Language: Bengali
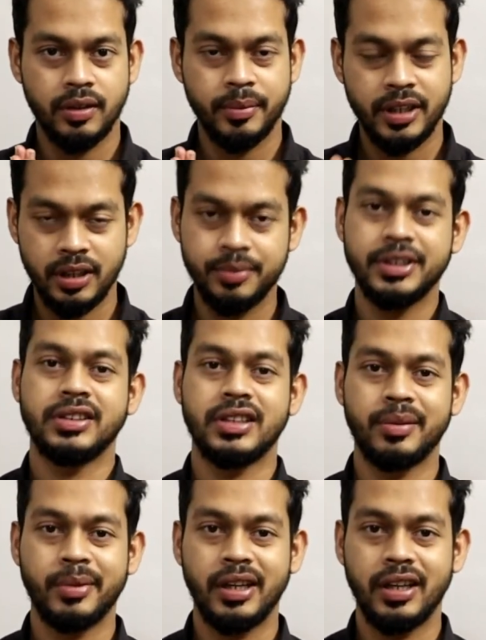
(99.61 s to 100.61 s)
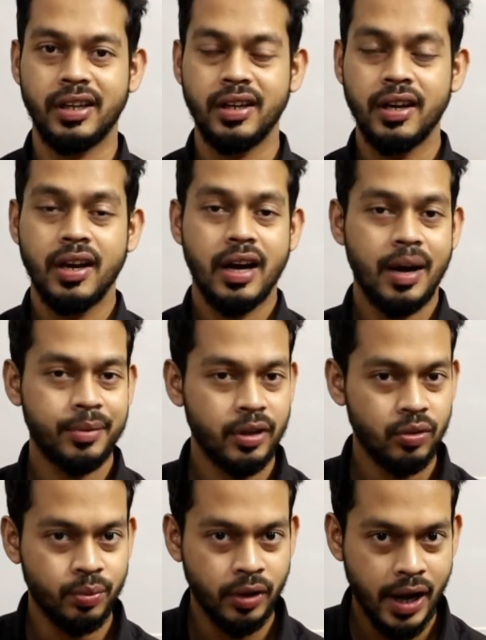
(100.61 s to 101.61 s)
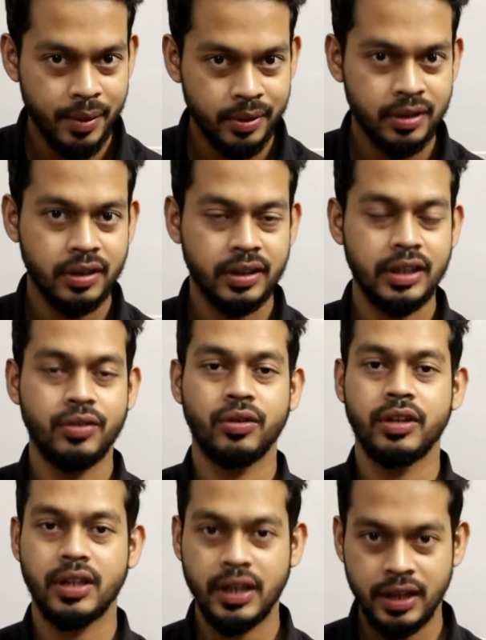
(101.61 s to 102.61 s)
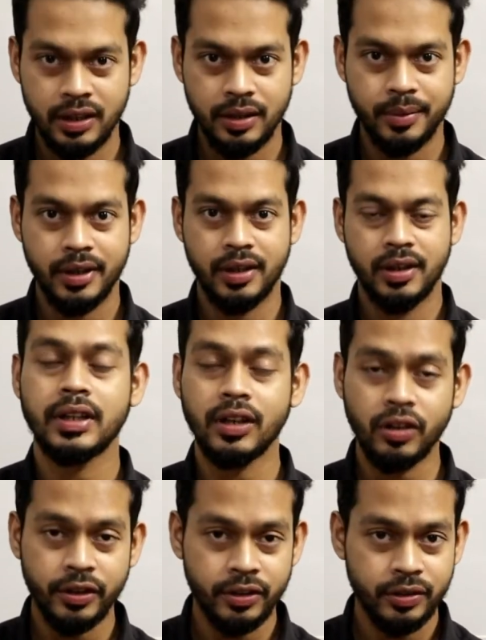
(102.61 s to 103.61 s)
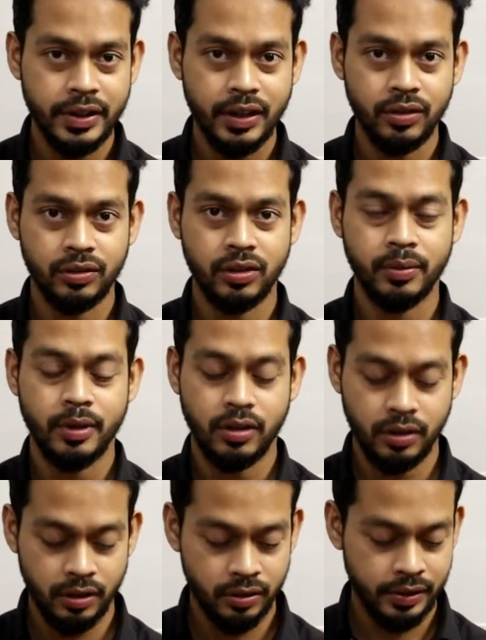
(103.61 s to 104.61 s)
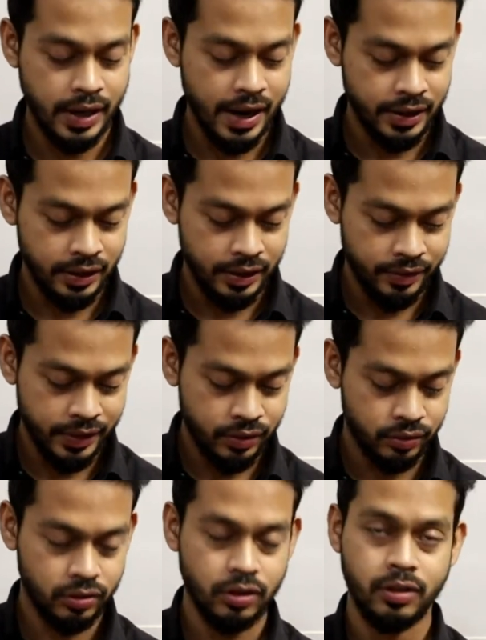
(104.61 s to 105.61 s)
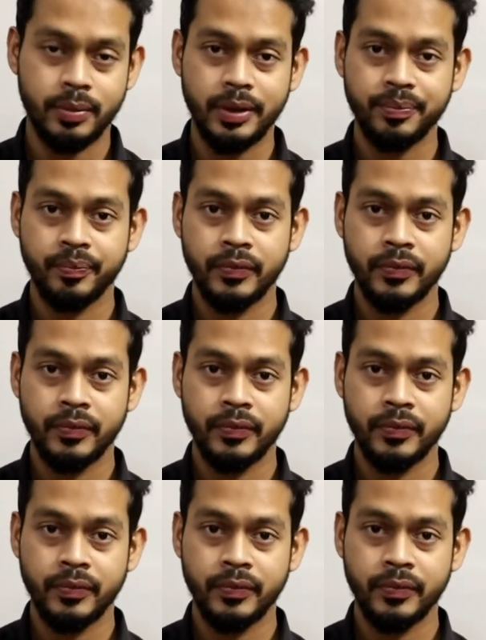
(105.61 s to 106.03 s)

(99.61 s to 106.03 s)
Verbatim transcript: ম্যাটেরিয়াল মিসস্টেটমেন্ট নিয়ে আপনার উপরে আই বাটনটা ক্লিক করে এটা দেখে নিতে পারেন তাহলে অডিটরকে কী করতে হবে অডিটরকে আইডেন্টিফাই করতে হবে